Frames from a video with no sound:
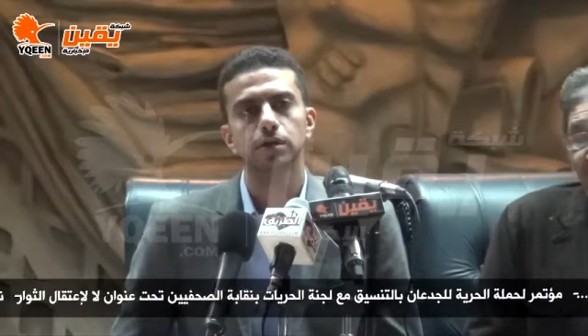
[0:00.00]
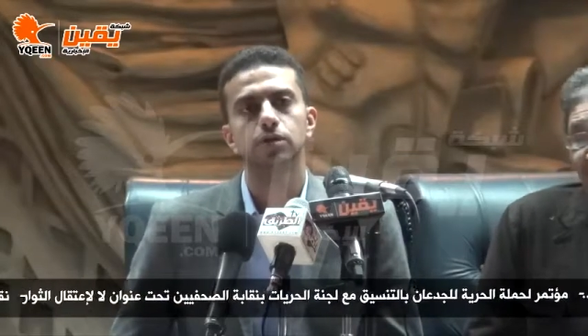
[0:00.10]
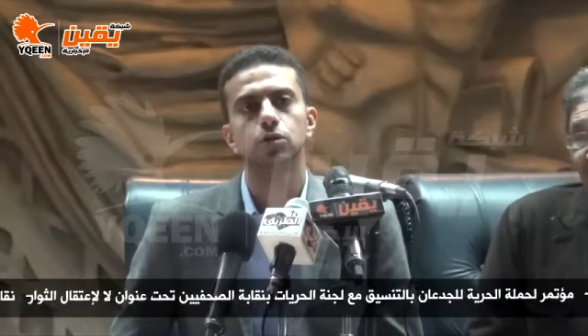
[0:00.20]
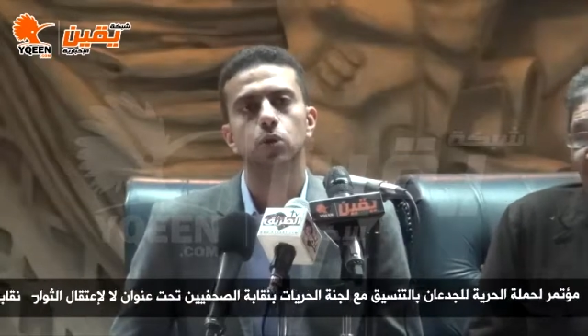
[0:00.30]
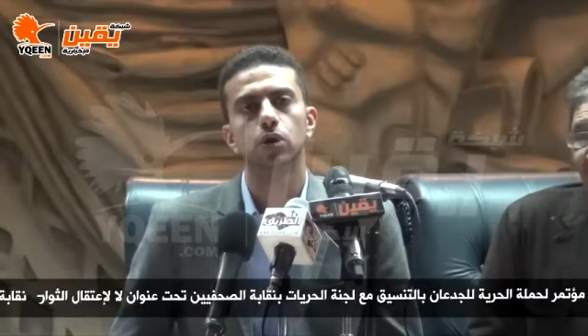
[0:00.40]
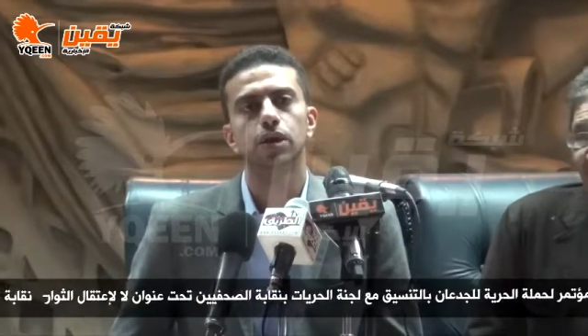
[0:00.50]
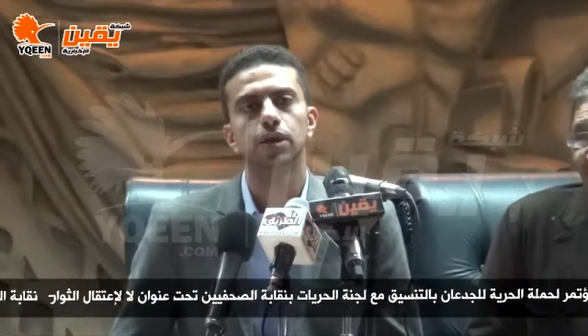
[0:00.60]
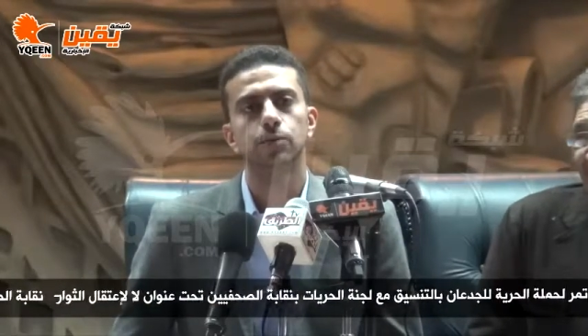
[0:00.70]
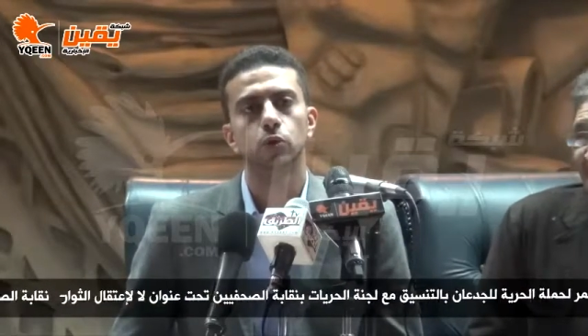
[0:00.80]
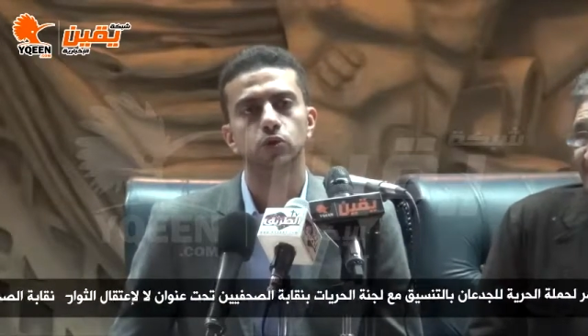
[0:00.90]
ضد كل
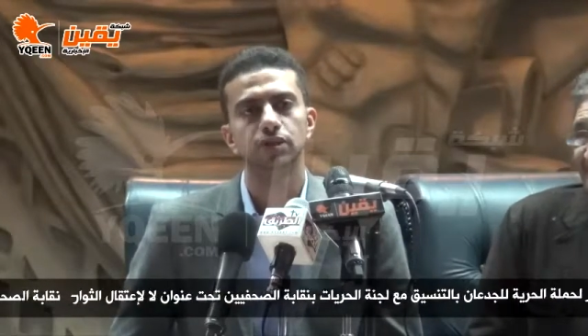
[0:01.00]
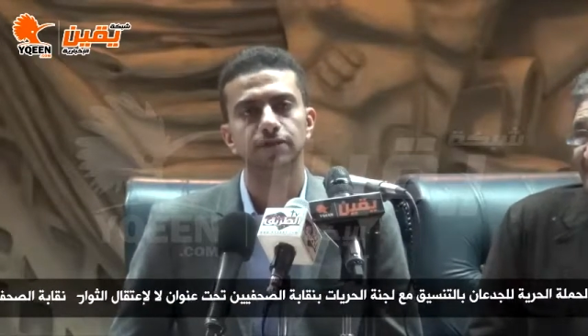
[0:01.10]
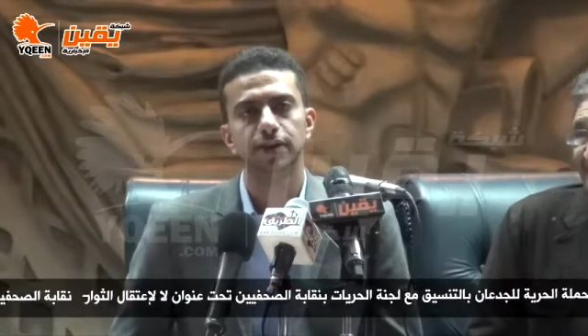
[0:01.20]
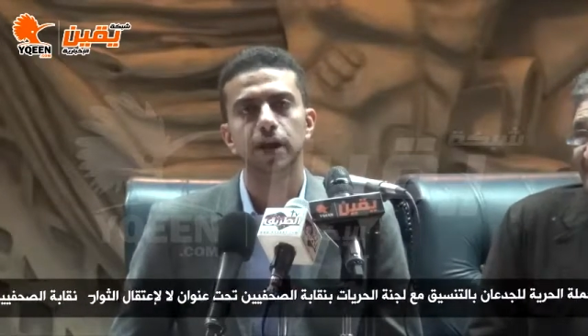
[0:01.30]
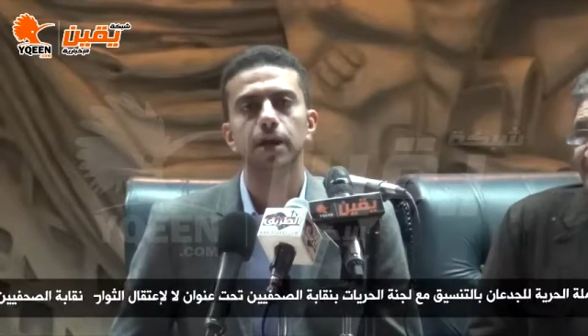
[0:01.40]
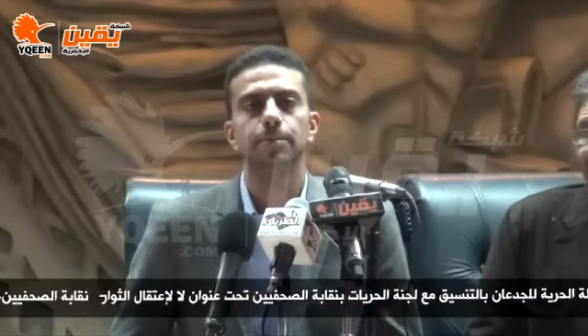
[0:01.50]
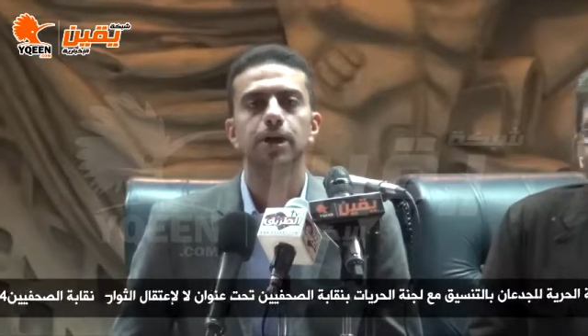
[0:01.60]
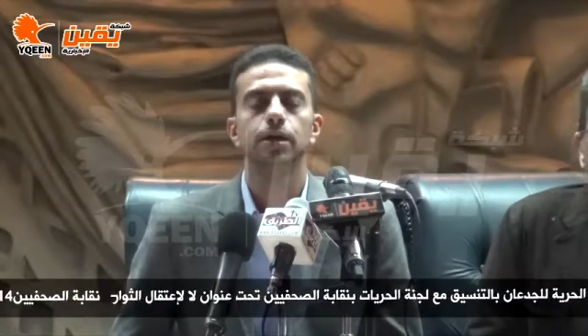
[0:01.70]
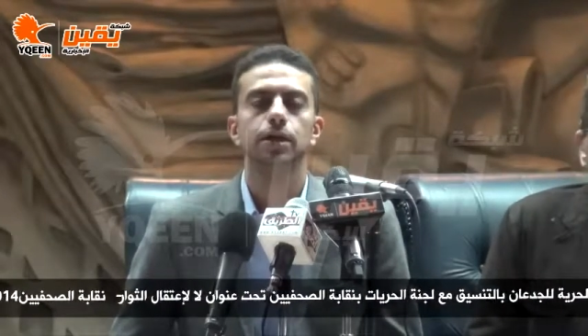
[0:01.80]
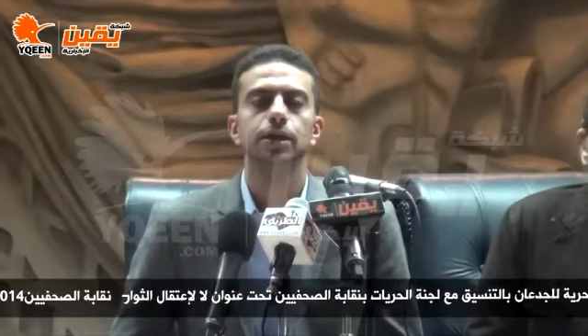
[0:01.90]
اللي موجودين فيها
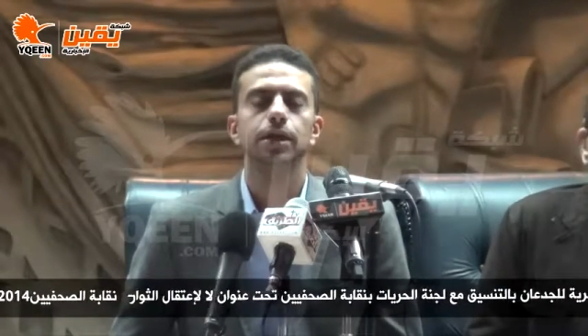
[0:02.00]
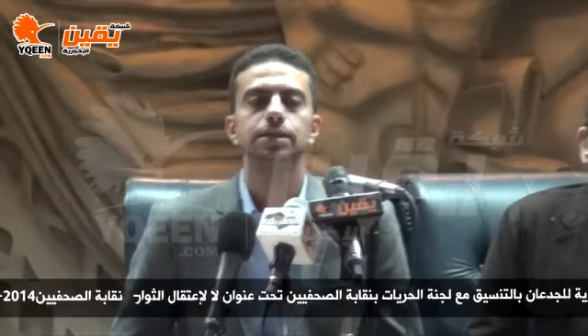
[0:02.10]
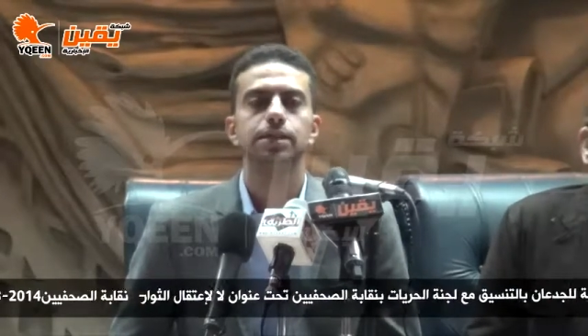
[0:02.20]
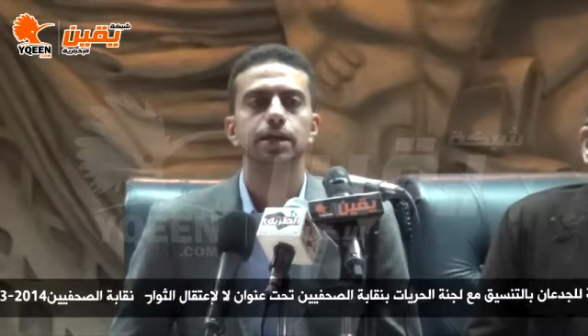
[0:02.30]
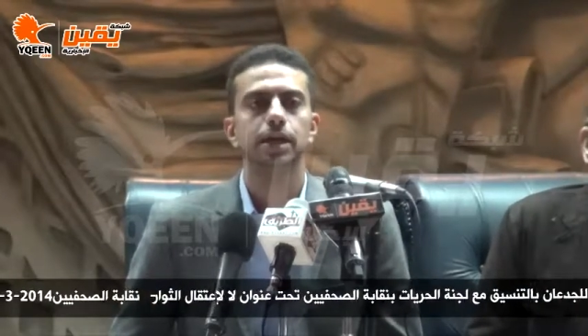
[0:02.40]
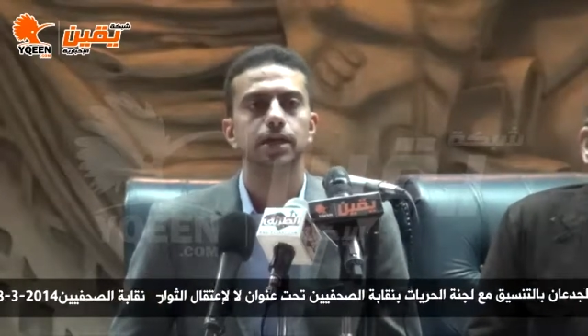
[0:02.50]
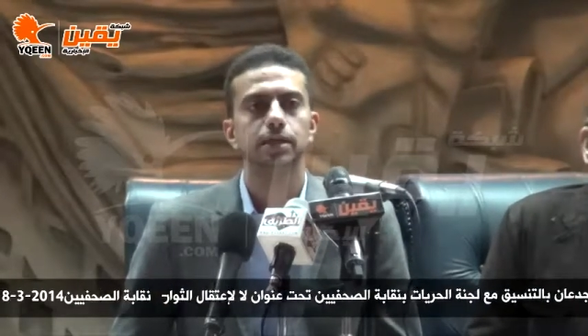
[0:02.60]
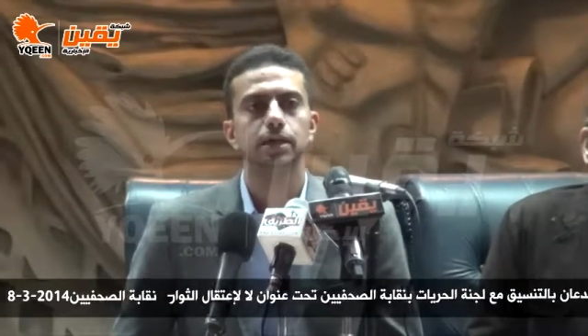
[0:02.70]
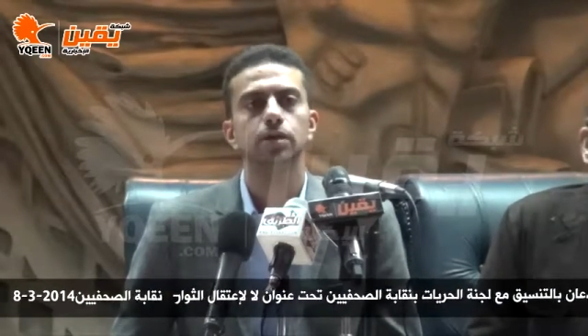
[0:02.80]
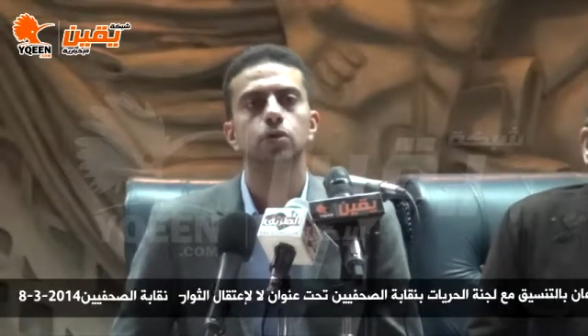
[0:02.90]
اماكن الاحتجاز سيئه
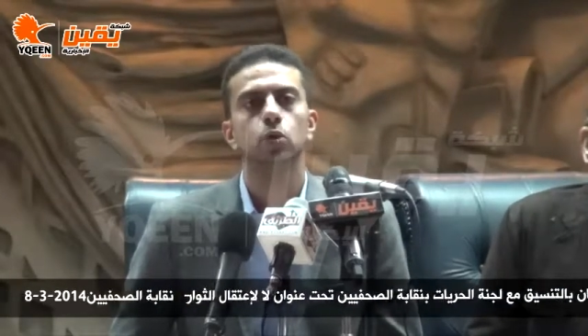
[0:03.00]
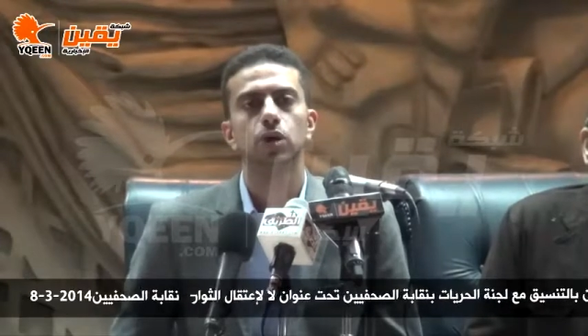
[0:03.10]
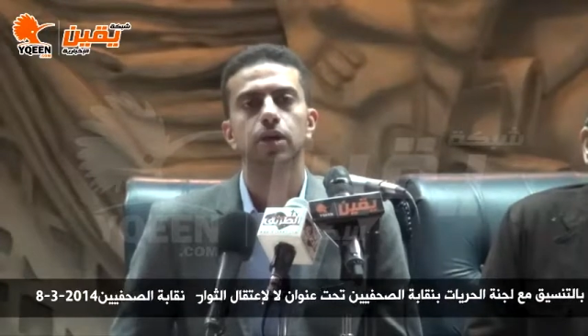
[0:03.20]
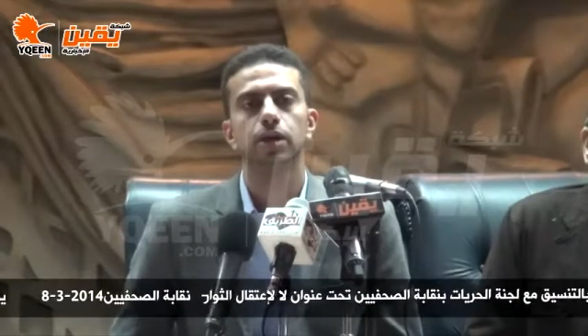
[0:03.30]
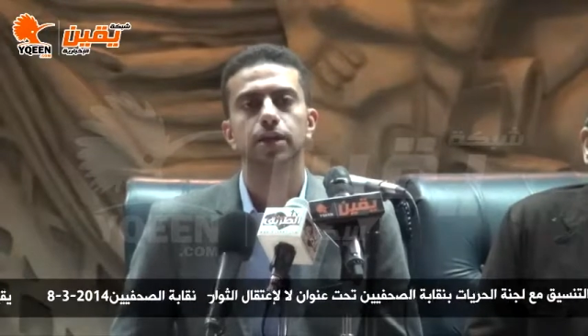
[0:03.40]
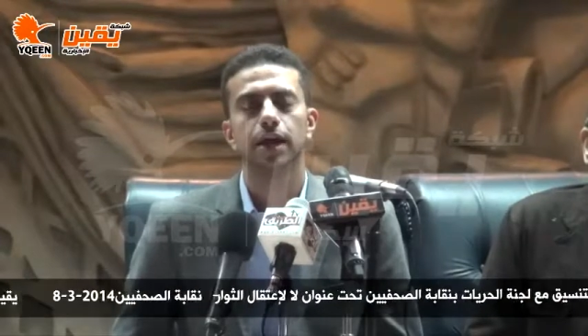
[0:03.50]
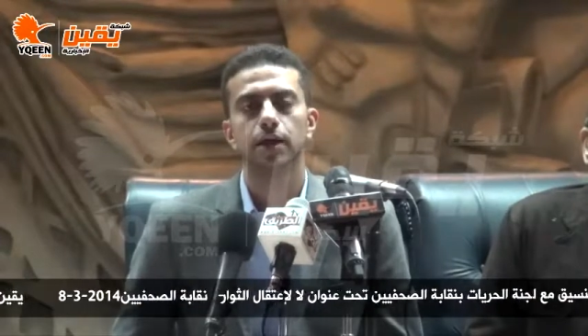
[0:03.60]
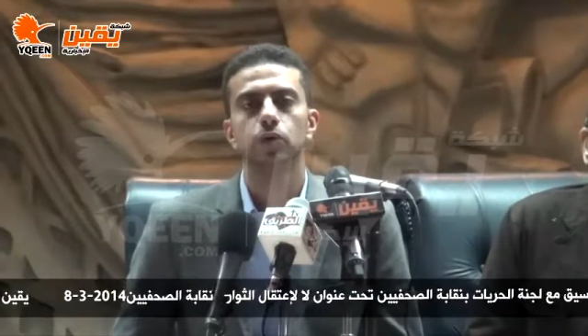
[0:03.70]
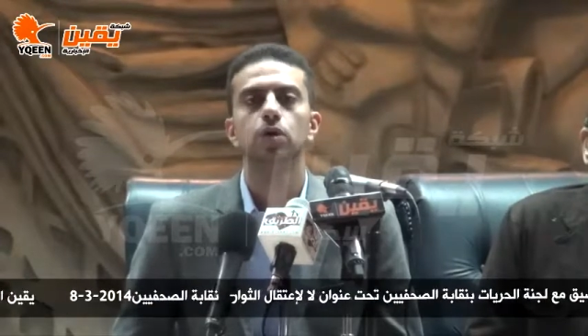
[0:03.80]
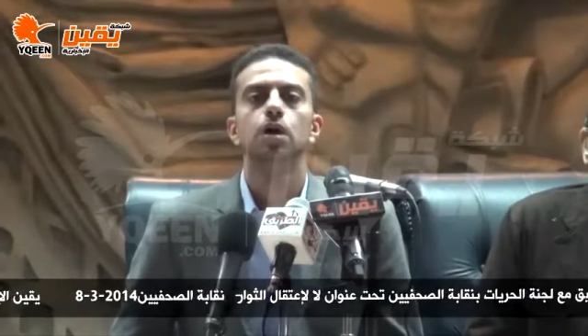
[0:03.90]
جدا كل اللي
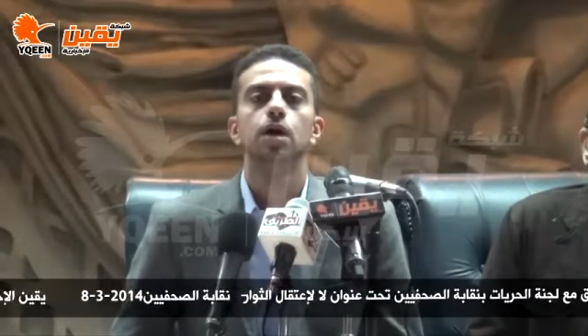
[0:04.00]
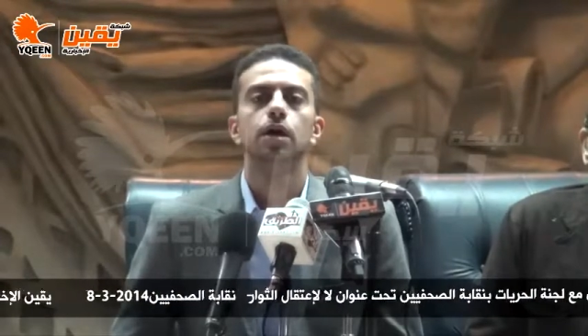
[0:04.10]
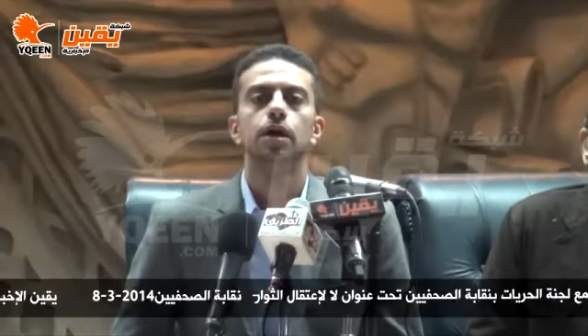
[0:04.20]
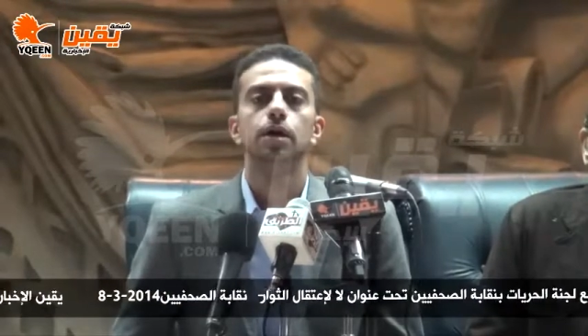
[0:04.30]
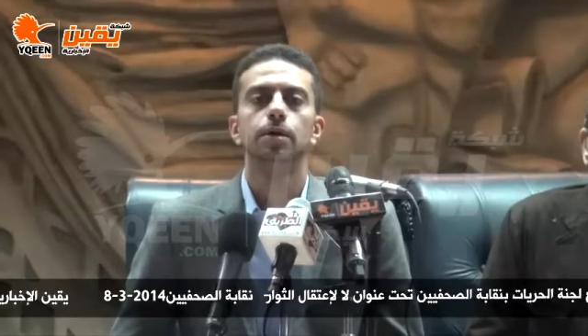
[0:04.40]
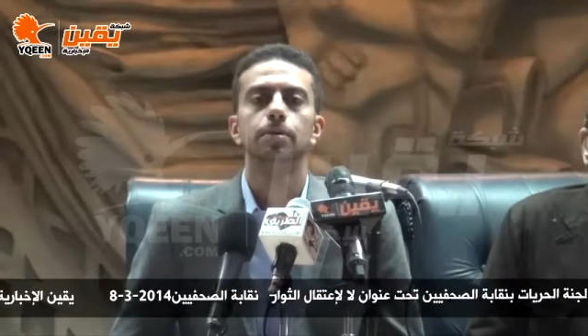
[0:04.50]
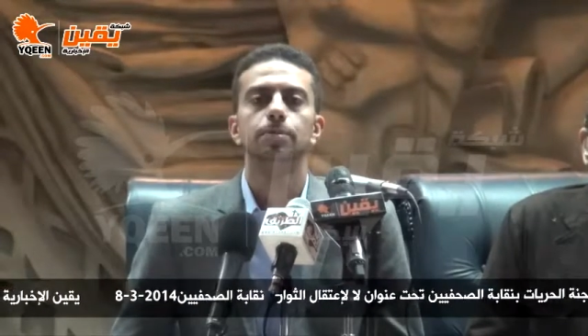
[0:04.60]
دخلوا آه،